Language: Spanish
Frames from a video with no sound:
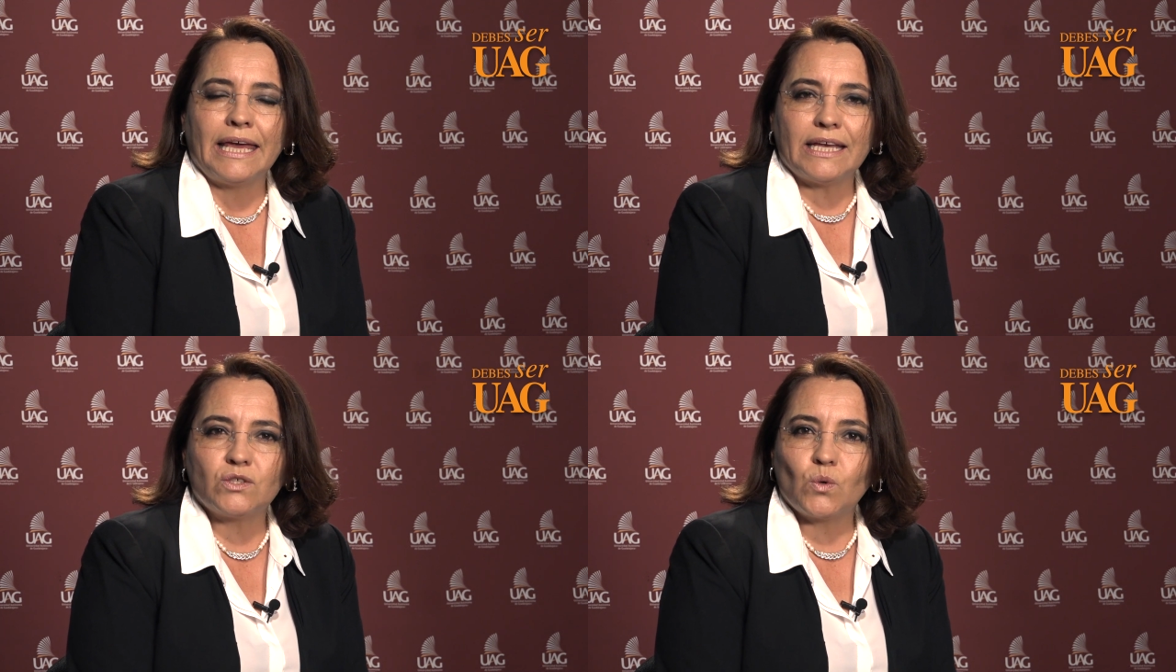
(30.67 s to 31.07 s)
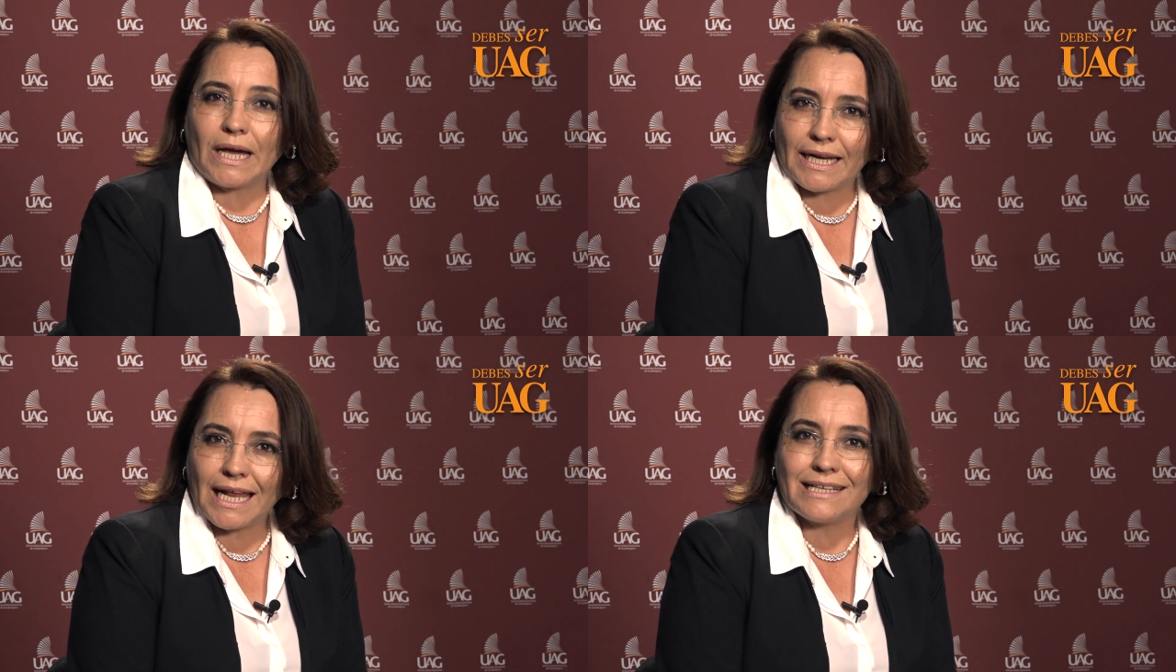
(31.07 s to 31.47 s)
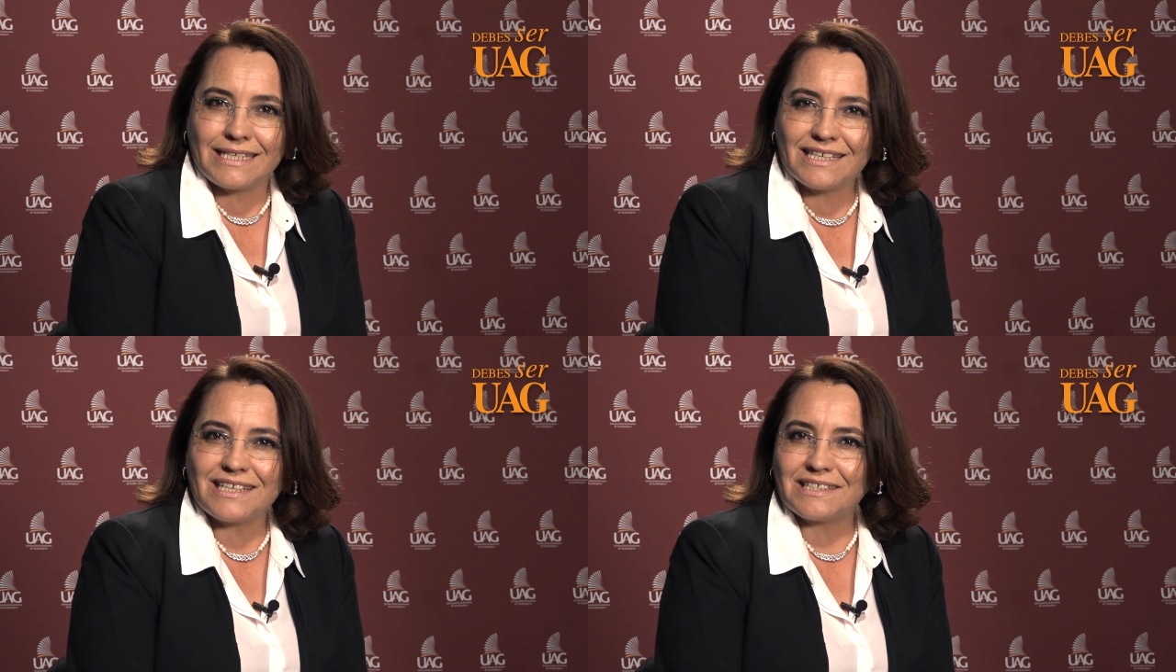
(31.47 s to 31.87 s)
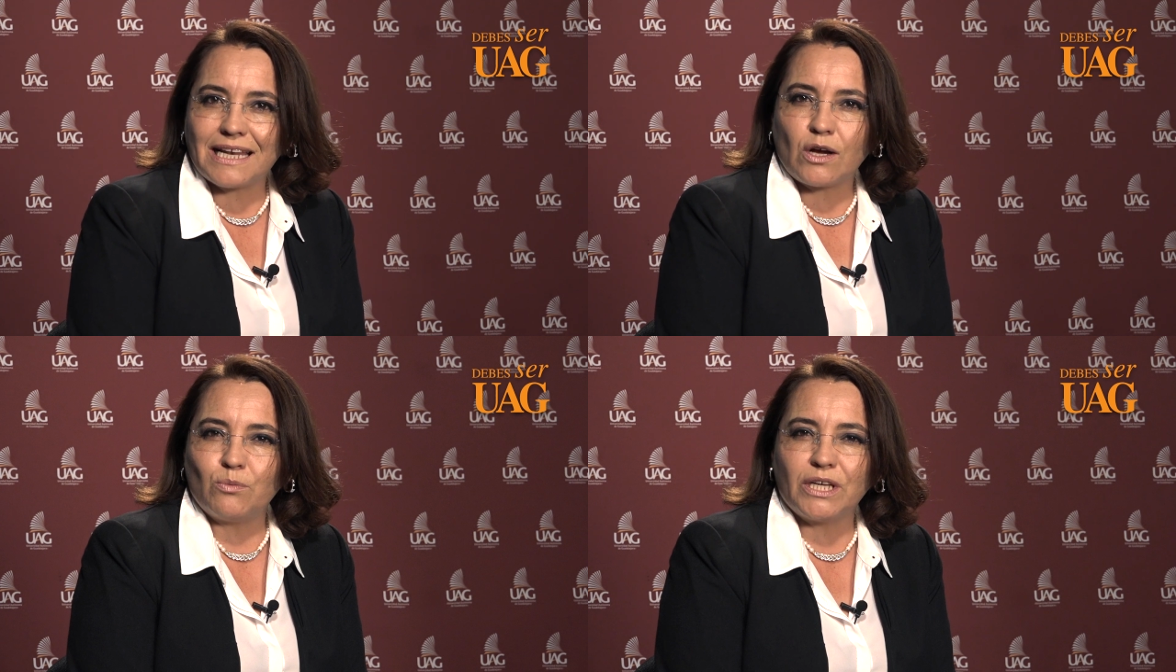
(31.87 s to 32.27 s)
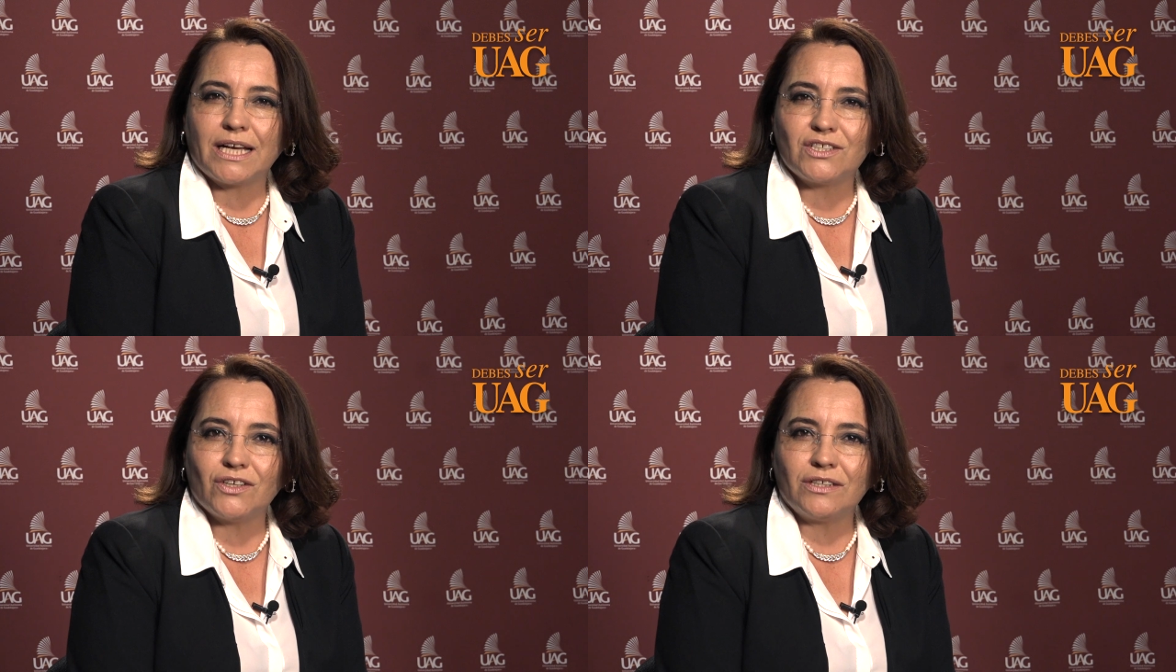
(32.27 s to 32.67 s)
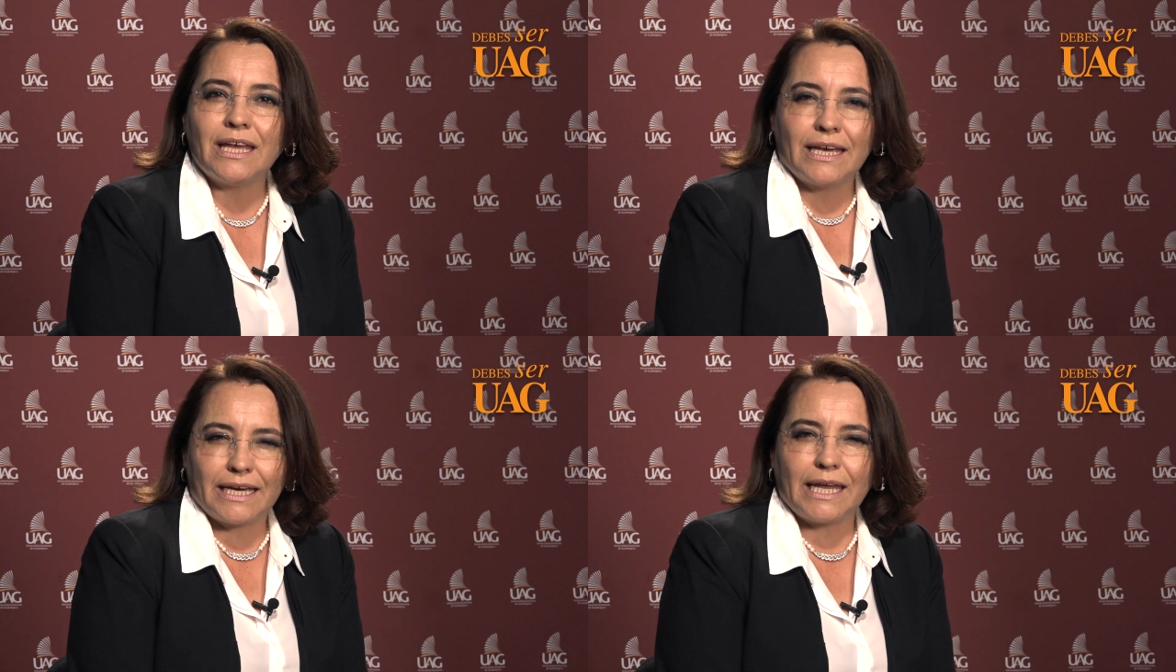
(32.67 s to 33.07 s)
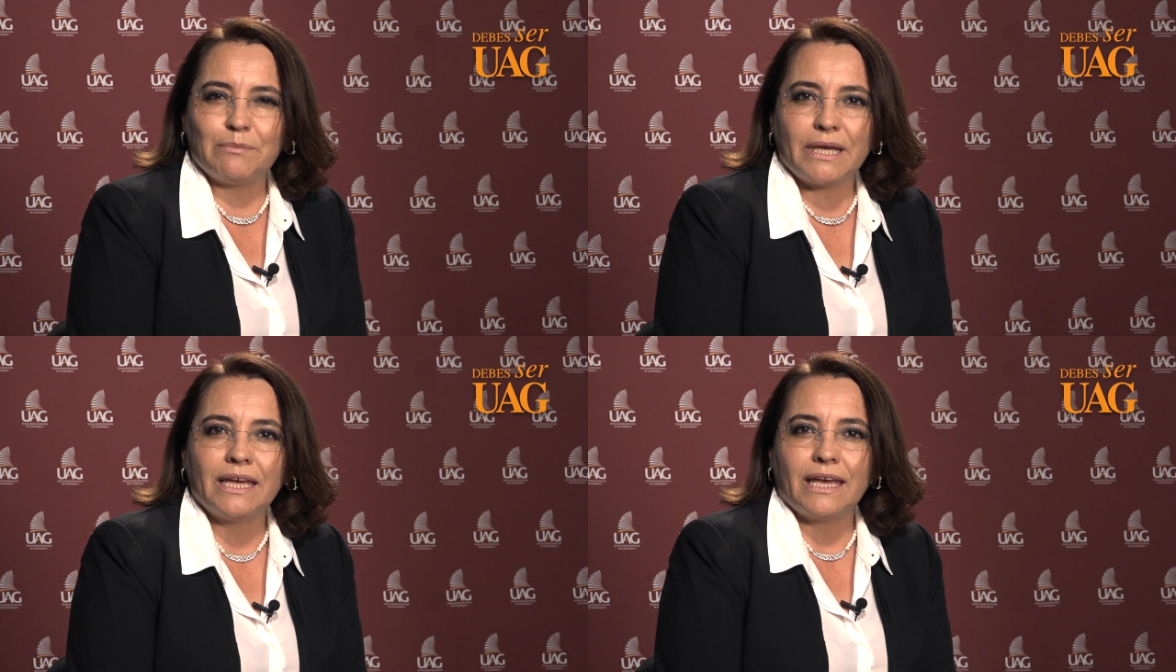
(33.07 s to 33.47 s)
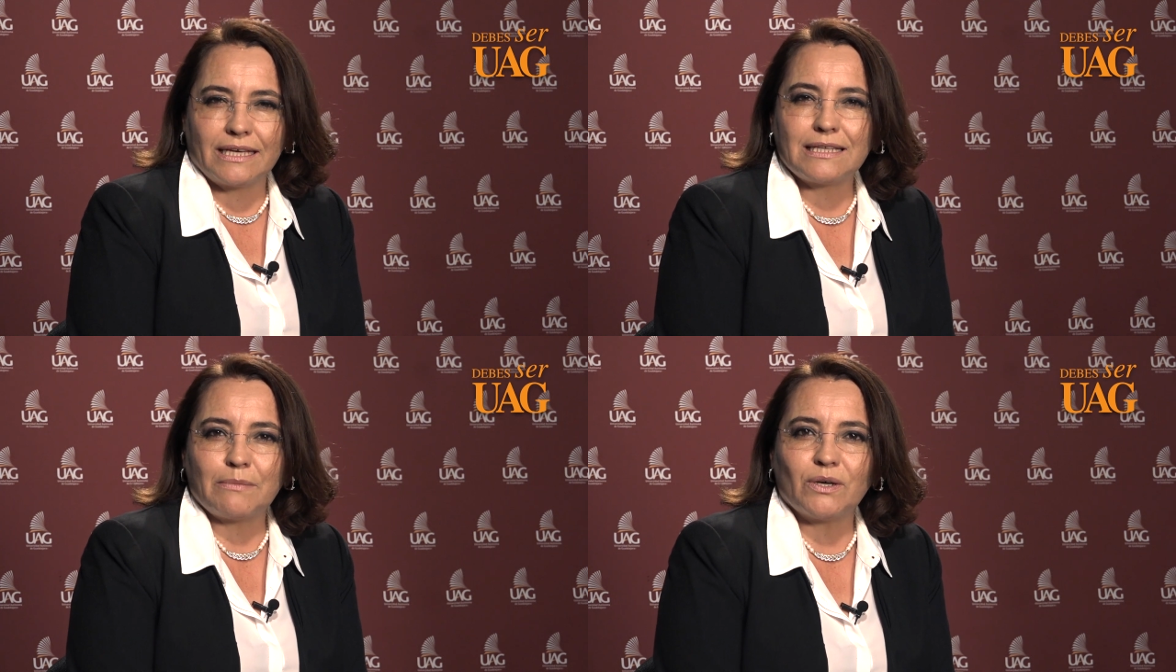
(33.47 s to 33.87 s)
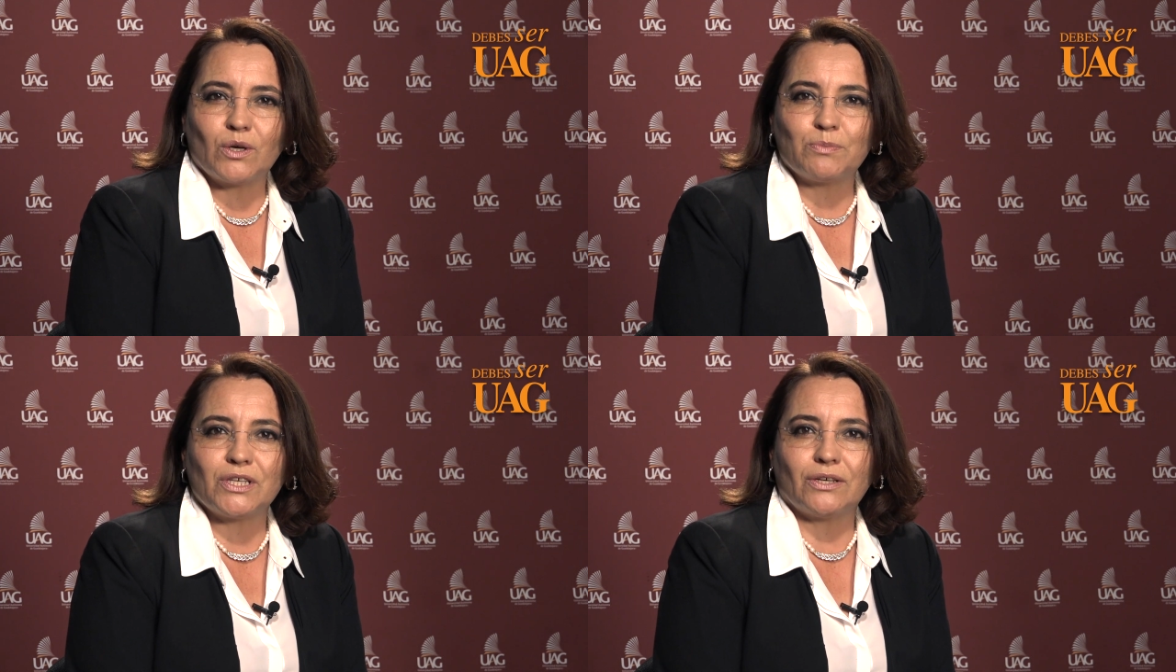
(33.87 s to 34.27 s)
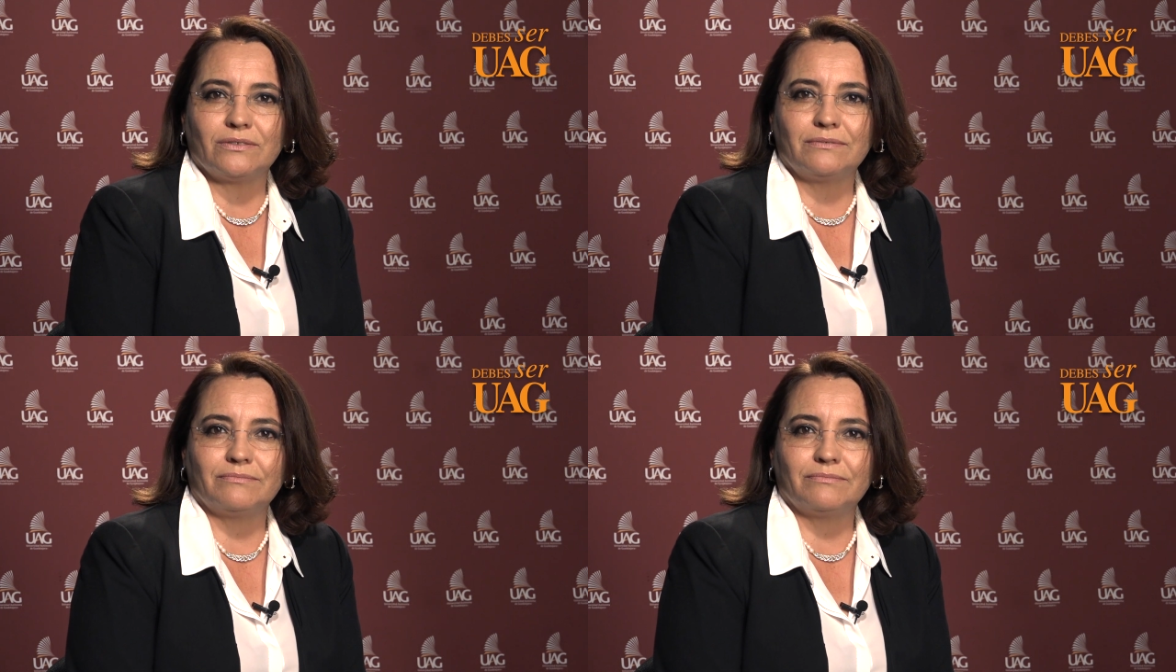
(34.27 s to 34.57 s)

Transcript: en su carrera de Ciencias de la Comunicación, créeme, es la mejor opción.